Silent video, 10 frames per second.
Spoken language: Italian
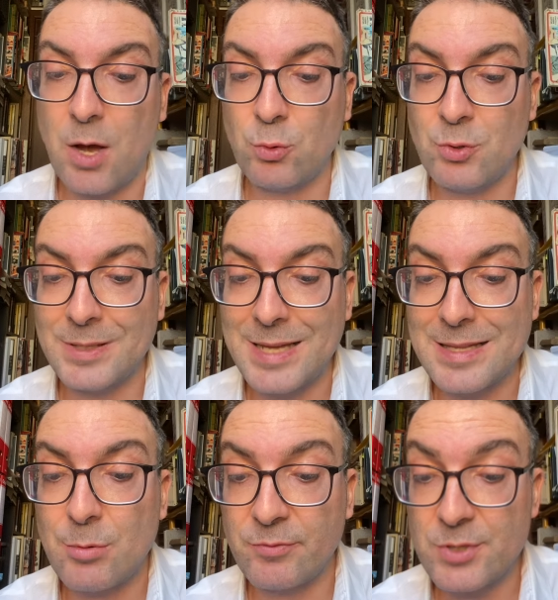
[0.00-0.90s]
o di una
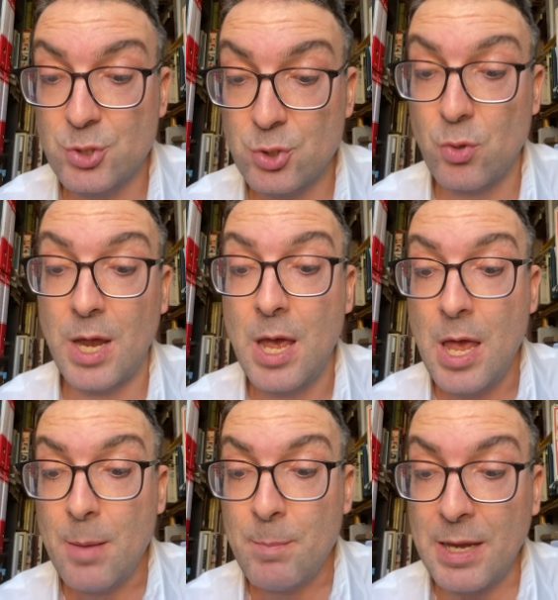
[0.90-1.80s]
data professione,
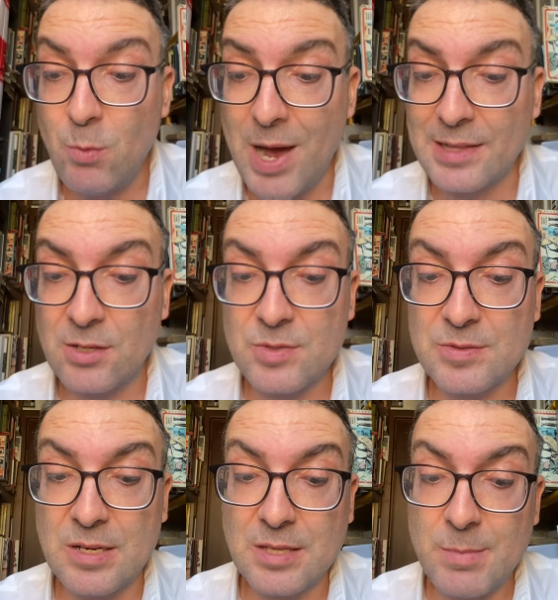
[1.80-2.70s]
ma riguardano
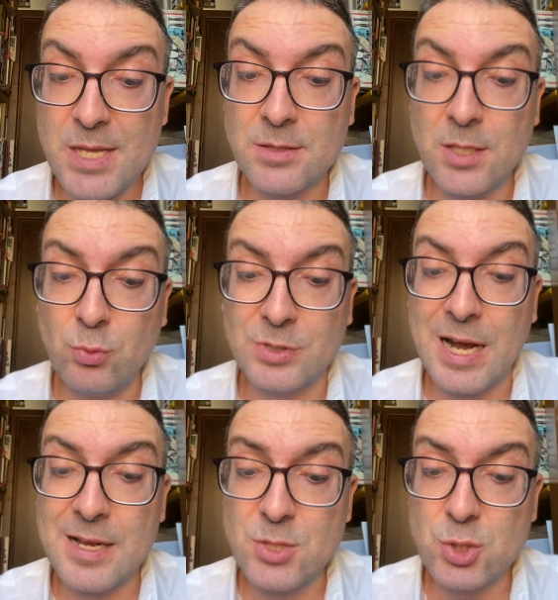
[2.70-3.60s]
strettamente tutta
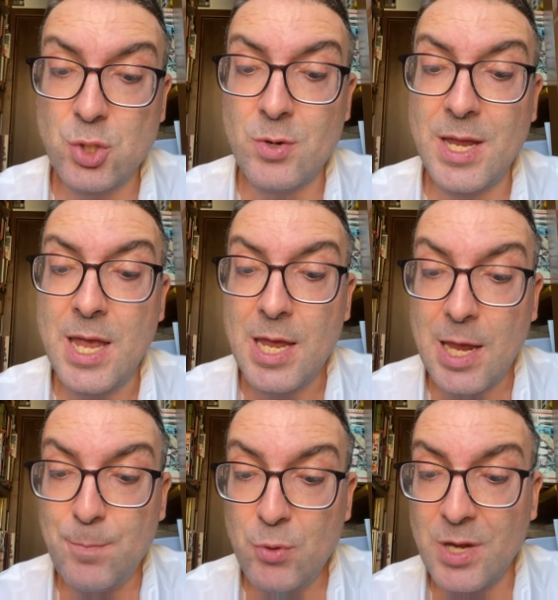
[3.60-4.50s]
la nazione
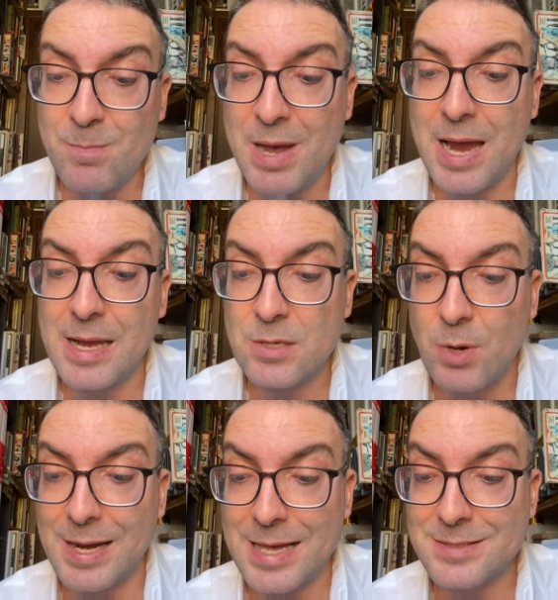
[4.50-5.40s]
e più che mai la
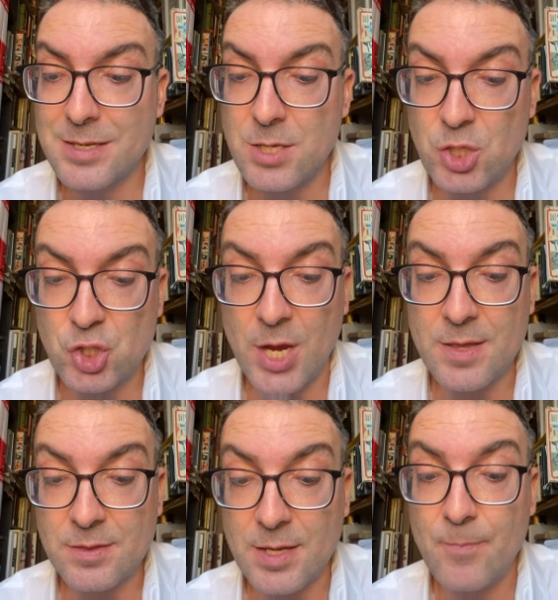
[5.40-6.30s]
sua classe
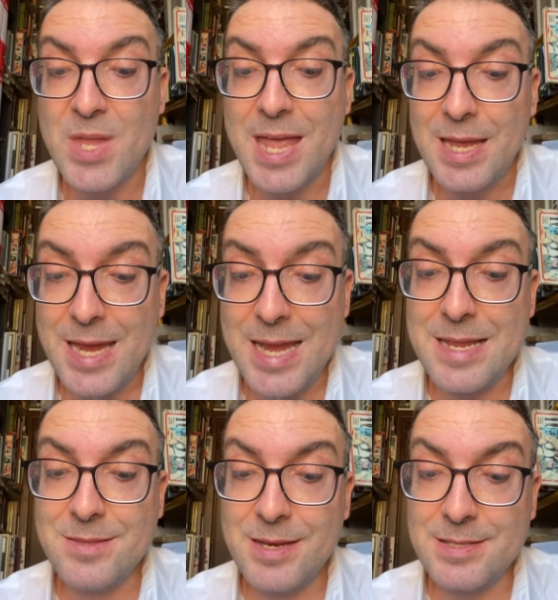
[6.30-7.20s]
dirigente e
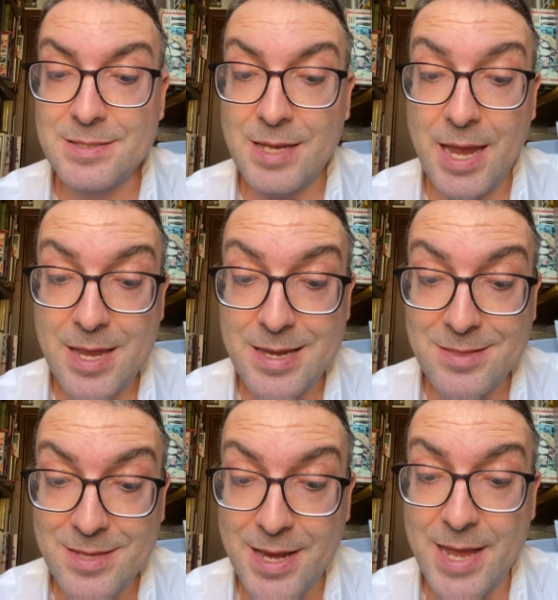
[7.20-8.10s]
li
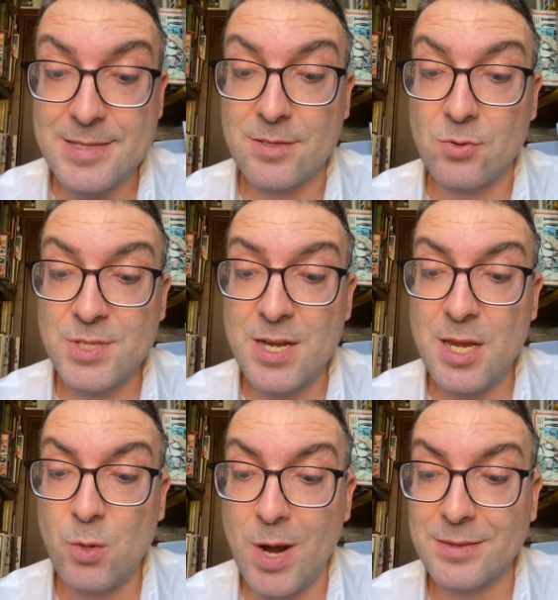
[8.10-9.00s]
interessano sia nei
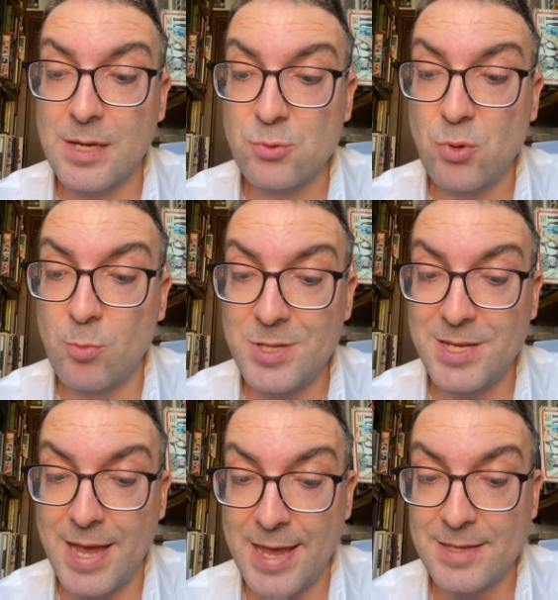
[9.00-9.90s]
riguardi della sua
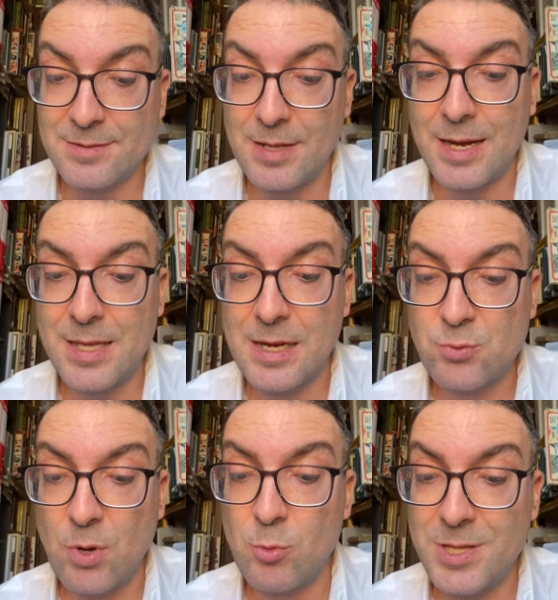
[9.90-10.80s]
politica estera che della
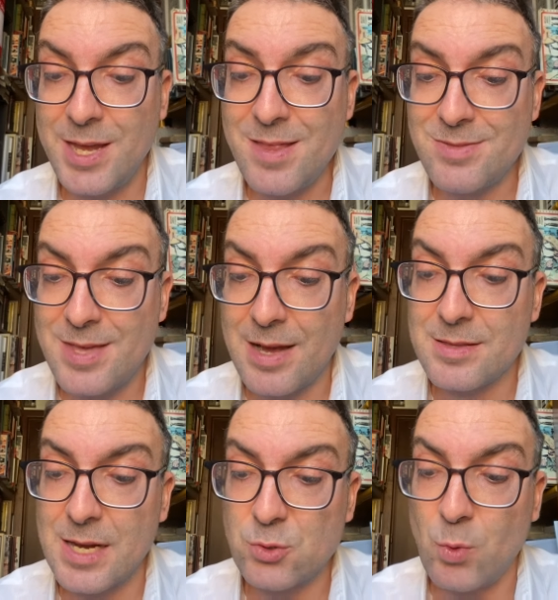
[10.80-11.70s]
sua politica interna e
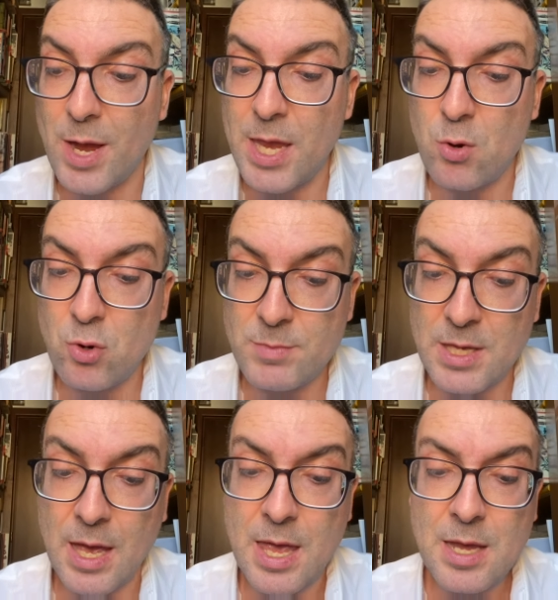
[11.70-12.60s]
della sua
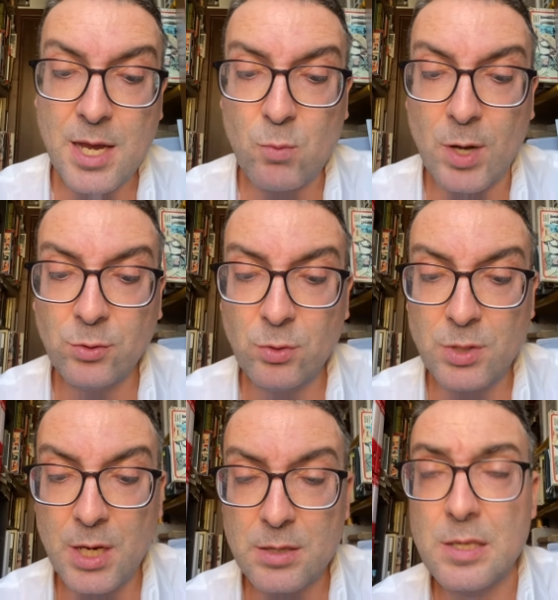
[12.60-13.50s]
economia, che quanto
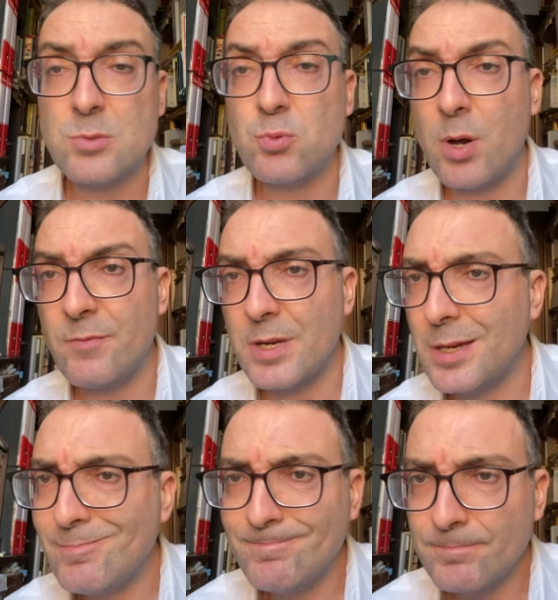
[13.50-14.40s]
dire del suo avvenire.